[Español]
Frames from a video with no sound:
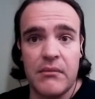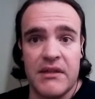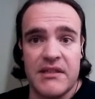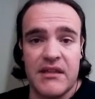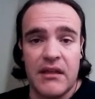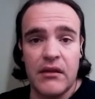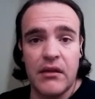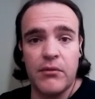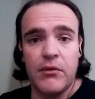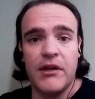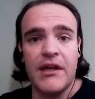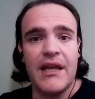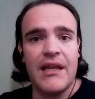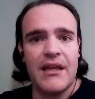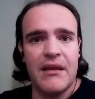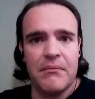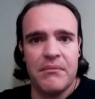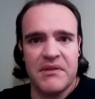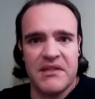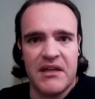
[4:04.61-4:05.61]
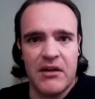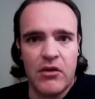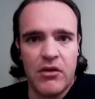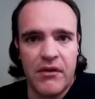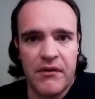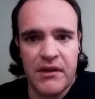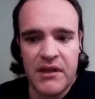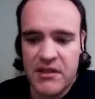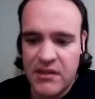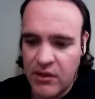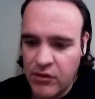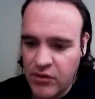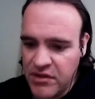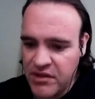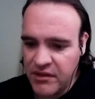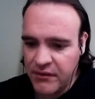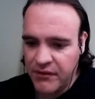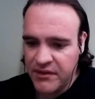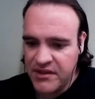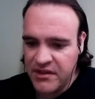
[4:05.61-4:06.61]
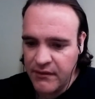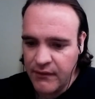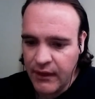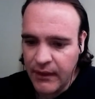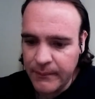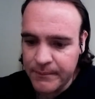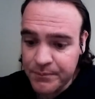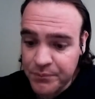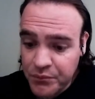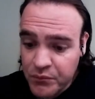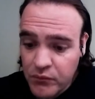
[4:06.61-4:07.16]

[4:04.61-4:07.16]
bastante buena de empezar lo que viene siendo este festival.